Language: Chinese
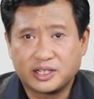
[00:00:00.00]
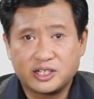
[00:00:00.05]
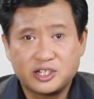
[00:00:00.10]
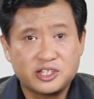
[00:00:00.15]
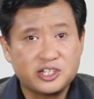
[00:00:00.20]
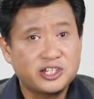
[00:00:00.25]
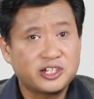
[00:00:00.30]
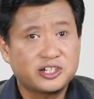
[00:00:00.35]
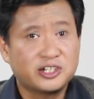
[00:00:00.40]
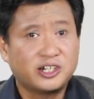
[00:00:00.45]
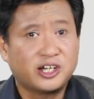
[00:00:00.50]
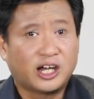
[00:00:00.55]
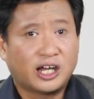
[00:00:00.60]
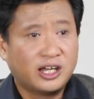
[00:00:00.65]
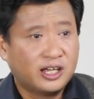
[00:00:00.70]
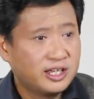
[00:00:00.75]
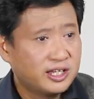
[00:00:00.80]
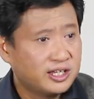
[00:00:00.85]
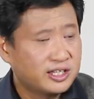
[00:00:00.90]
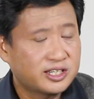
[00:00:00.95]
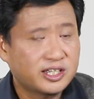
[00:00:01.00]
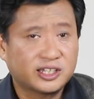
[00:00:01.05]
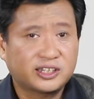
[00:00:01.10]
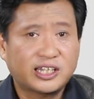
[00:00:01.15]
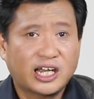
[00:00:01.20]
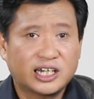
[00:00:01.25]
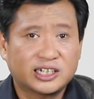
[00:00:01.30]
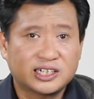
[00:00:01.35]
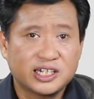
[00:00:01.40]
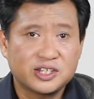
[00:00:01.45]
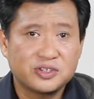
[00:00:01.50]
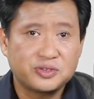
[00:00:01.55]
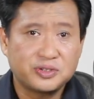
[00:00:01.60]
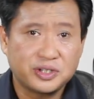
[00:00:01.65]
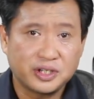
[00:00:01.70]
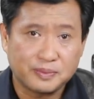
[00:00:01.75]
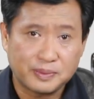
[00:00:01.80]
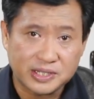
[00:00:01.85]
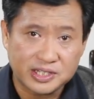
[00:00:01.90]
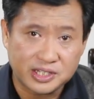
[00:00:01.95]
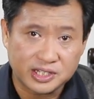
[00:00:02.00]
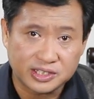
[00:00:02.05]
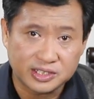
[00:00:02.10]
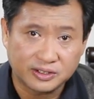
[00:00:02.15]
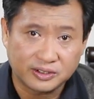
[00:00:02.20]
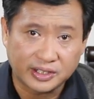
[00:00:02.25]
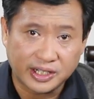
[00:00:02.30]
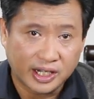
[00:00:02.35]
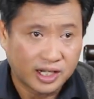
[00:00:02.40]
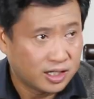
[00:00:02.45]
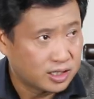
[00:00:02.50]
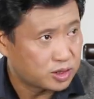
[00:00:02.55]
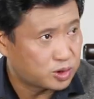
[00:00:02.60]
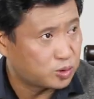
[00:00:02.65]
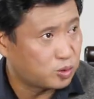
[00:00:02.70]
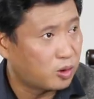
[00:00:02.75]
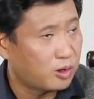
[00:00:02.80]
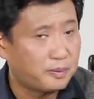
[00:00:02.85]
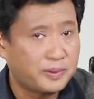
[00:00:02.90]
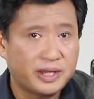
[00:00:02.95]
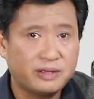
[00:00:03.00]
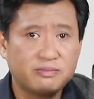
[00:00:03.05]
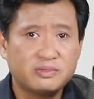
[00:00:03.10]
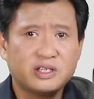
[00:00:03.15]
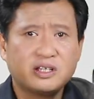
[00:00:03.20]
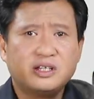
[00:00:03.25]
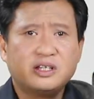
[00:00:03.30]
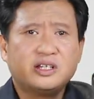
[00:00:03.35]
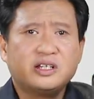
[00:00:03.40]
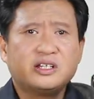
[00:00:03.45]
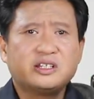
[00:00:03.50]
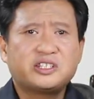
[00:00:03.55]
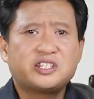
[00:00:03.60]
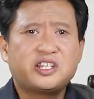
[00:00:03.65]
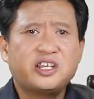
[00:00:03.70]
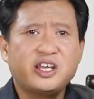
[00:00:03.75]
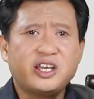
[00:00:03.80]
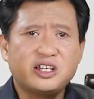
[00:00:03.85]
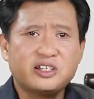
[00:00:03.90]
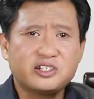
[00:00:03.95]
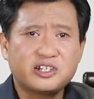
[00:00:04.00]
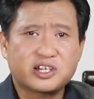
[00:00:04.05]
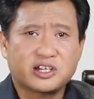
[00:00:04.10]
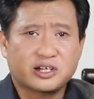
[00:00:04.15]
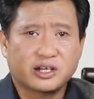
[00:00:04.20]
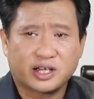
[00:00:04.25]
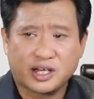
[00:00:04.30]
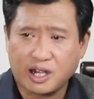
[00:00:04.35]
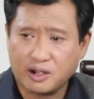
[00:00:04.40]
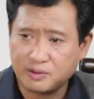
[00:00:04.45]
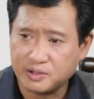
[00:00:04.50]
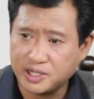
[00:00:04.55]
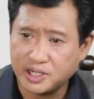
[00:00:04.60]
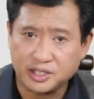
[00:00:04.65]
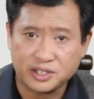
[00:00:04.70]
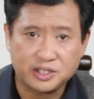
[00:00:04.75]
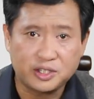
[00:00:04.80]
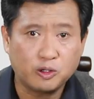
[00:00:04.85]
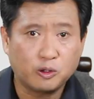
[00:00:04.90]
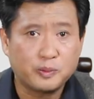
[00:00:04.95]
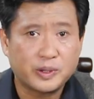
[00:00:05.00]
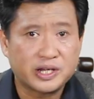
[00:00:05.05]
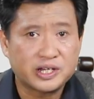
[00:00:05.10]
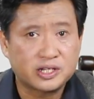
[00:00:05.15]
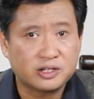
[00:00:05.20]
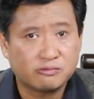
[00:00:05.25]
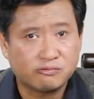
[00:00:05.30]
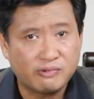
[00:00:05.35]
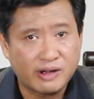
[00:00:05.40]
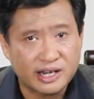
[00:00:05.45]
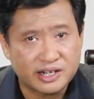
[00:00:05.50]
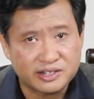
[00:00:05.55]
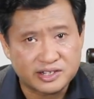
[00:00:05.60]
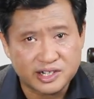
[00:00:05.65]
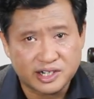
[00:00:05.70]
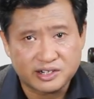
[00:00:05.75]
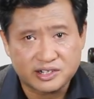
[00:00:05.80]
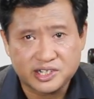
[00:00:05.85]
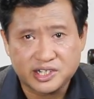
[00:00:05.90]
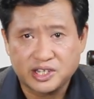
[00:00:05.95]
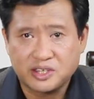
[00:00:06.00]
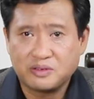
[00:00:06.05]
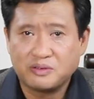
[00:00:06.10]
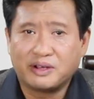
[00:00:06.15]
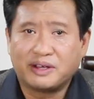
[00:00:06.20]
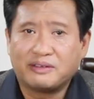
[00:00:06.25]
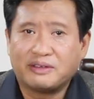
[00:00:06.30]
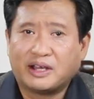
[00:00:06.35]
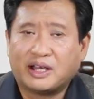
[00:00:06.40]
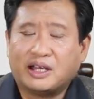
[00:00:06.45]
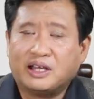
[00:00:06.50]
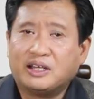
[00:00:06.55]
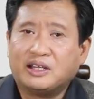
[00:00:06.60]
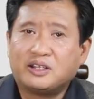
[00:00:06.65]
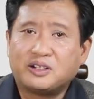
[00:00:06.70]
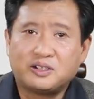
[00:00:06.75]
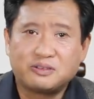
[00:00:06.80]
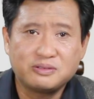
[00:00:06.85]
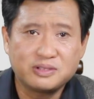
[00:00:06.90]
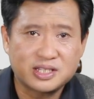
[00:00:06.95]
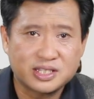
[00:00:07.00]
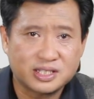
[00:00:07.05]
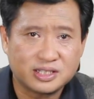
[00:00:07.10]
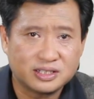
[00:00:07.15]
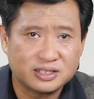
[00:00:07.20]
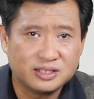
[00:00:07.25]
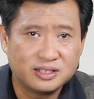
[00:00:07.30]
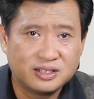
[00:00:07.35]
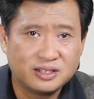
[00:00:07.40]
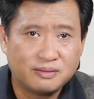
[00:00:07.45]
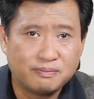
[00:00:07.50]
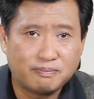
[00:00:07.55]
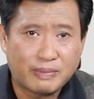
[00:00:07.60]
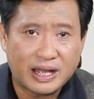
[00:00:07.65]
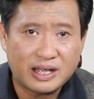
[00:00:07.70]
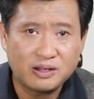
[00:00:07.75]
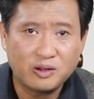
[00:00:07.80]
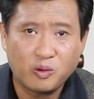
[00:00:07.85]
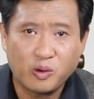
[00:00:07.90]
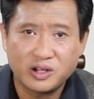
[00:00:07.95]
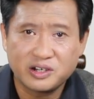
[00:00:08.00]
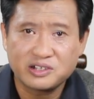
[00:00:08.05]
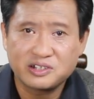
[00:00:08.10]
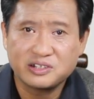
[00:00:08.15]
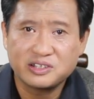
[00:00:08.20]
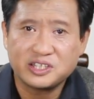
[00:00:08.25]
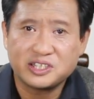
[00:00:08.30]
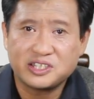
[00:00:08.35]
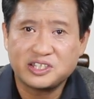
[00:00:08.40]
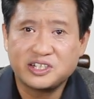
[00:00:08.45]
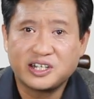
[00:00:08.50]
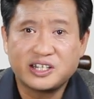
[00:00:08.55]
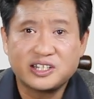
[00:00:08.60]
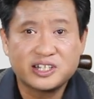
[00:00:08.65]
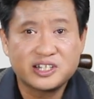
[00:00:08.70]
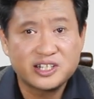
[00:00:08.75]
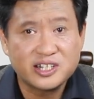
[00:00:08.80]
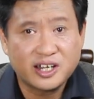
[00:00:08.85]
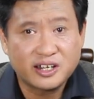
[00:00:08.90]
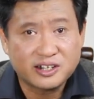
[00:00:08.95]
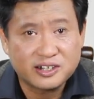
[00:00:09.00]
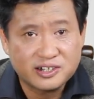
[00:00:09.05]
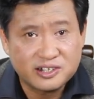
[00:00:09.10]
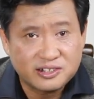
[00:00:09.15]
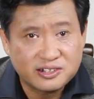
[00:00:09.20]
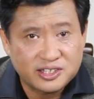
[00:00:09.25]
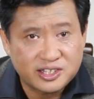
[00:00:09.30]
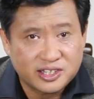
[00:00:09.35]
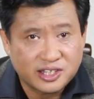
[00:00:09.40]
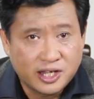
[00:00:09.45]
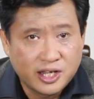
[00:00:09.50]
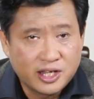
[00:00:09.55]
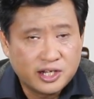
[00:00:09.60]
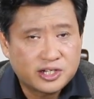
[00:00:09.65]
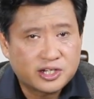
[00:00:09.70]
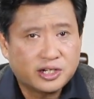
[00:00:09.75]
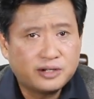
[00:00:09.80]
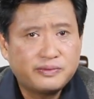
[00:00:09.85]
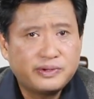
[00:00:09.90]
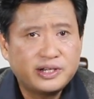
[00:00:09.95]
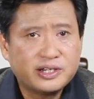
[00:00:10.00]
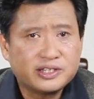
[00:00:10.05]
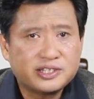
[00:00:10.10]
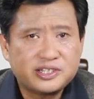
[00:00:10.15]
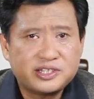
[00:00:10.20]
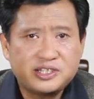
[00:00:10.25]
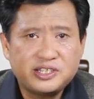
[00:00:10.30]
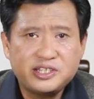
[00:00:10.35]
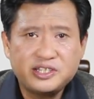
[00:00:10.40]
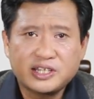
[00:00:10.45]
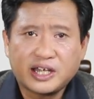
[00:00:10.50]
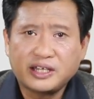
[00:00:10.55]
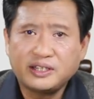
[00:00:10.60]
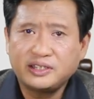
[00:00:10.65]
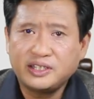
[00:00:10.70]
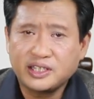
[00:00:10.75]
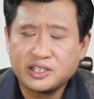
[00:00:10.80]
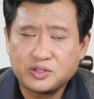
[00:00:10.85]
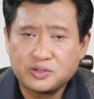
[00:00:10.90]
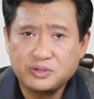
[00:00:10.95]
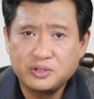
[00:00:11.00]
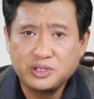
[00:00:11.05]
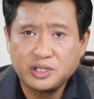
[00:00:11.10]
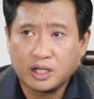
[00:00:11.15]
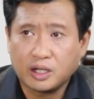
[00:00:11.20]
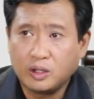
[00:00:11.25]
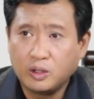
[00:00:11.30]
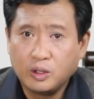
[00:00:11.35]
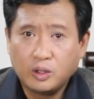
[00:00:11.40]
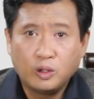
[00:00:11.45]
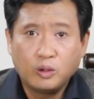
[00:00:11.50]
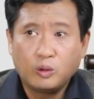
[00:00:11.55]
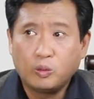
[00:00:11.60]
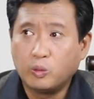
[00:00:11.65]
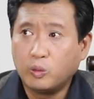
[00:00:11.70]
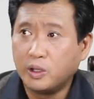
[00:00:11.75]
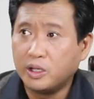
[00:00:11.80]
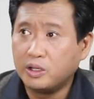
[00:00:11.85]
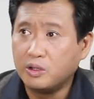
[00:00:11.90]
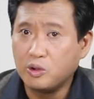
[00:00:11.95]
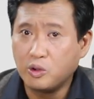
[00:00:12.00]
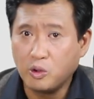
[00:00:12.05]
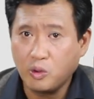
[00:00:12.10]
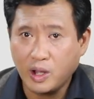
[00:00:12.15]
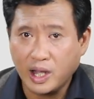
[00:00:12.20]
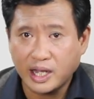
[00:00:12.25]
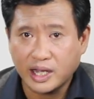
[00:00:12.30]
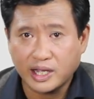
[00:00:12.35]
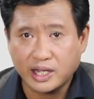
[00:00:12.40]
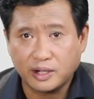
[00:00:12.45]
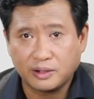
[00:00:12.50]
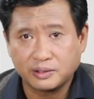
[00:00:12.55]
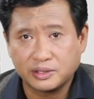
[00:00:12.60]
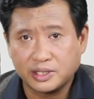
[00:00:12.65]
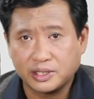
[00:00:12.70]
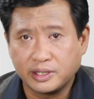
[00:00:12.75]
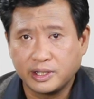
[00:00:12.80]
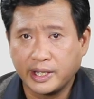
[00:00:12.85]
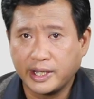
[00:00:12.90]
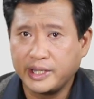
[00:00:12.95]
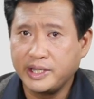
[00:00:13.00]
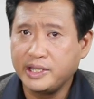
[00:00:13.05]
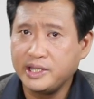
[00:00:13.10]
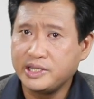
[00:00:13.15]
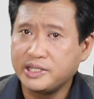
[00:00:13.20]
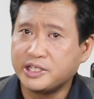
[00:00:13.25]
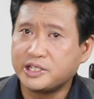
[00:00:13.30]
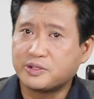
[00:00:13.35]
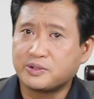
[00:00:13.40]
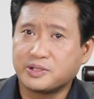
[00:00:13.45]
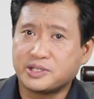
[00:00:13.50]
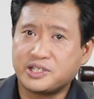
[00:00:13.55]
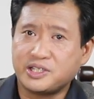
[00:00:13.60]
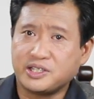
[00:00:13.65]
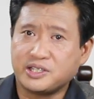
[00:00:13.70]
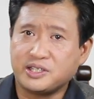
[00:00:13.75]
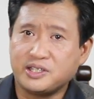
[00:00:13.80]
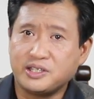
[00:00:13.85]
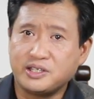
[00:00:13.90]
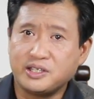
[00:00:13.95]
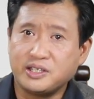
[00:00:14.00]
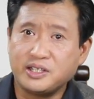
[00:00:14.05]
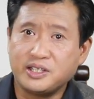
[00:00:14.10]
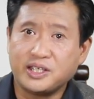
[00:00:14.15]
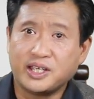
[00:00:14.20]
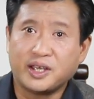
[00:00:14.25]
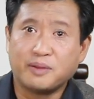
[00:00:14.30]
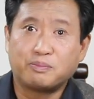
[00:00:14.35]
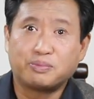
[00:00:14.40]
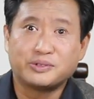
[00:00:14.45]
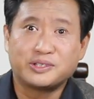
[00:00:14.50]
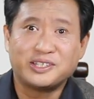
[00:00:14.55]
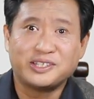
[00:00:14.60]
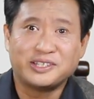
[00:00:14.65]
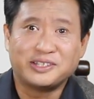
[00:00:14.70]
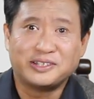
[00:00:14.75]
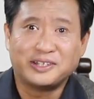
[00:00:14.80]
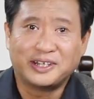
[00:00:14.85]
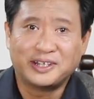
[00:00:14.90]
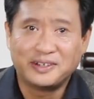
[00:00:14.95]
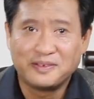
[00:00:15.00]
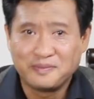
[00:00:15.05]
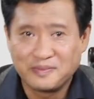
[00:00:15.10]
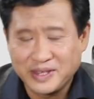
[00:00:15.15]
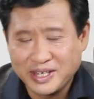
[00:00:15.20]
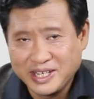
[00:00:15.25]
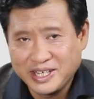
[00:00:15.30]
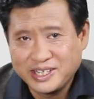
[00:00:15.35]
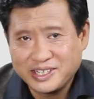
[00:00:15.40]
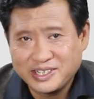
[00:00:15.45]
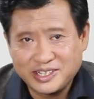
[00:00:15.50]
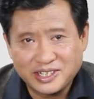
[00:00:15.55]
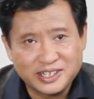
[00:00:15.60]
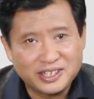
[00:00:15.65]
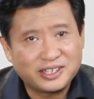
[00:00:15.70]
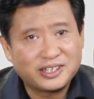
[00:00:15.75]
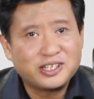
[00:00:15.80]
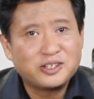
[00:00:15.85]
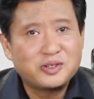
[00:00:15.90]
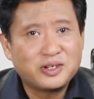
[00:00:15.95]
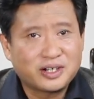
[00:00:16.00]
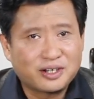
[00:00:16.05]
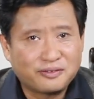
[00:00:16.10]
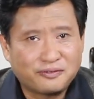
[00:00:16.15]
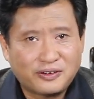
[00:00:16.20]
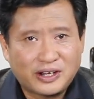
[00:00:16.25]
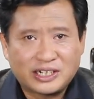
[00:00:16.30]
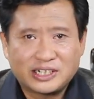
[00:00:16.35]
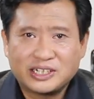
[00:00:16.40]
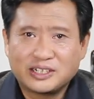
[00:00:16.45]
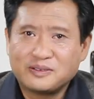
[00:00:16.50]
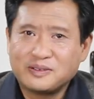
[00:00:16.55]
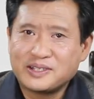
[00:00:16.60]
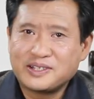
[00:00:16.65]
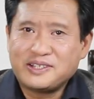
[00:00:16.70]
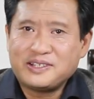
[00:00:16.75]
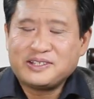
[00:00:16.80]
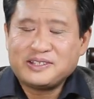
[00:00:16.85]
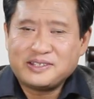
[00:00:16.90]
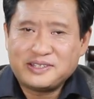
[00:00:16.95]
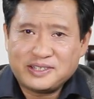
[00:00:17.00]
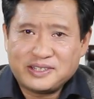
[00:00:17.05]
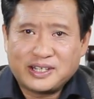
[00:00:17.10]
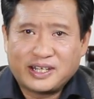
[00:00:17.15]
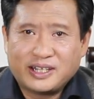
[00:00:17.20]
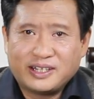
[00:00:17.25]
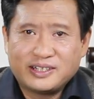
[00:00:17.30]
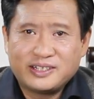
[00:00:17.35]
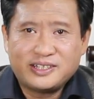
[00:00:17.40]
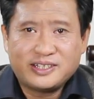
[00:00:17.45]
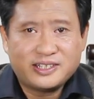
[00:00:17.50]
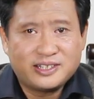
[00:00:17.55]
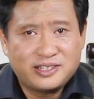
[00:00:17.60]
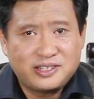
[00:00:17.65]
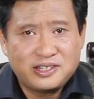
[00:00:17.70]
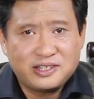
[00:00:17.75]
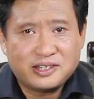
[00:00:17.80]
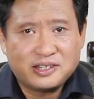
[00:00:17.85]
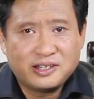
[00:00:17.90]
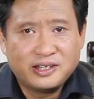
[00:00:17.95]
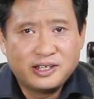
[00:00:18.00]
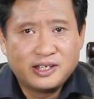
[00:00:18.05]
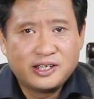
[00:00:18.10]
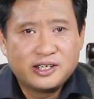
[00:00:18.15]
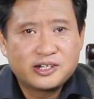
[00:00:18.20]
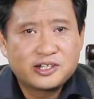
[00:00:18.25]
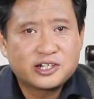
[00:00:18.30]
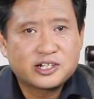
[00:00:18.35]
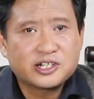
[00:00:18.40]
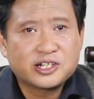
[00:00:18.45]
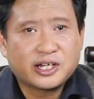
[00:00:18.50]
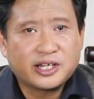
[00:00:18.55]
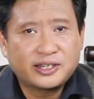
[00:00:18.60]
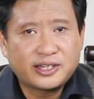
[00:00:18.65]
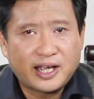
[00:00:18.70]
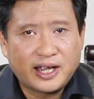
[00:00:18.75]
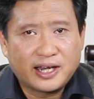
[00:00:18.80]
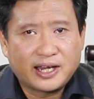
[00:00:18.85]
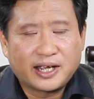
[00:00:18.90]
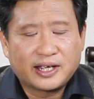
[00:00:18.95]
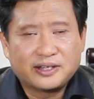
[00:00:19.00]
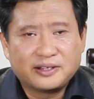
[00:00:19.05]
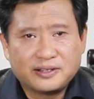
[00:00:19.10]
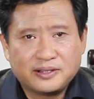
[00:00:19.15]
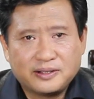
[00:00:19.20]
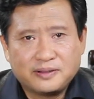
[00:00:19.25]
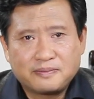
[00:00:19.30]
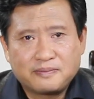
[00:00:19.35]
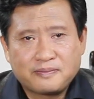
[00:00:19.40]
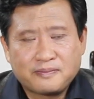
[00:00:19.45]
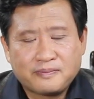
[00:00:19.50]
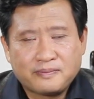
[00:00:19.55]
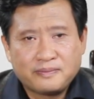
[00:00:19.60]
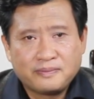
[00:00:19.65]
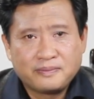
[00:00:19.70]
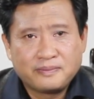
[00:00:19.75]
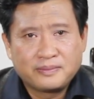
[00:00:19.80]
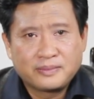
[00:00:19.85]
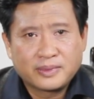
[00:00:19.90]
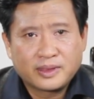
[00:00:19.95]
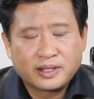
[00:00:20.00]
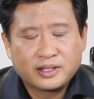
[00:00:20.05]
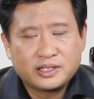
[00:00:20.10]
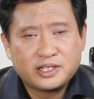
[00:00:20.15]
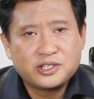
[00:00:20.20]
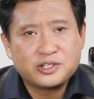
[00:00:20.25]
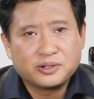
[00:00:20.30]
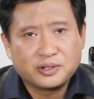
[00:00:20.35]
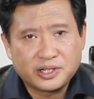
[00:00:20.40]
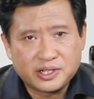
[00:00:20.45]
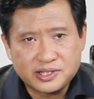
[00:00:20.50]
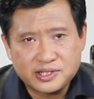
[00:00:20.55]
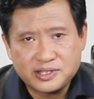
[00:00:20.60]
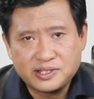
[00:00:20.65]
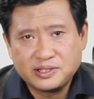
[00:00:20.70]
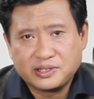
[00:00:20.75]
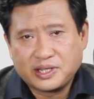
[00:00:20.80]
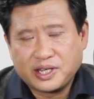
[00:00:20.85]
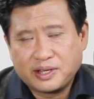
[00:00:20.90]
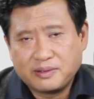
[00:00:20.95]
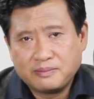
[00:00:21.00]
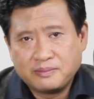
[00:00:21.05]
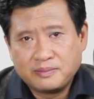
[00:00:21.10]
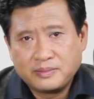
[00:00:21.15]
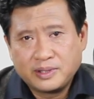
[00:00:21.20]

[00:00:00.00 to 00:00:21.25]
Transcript: 那汽车啊，在大山区里面行走呢，左边千尺高刃，右边是万丈深渊呐。如此蛮荒之地，竟然在上个世纪成为了西南地区的文化高地。哎，你说奇也不奇呢？这里的确是发生过奇迹啊！奇迹是谁带来的呢？一九零四年。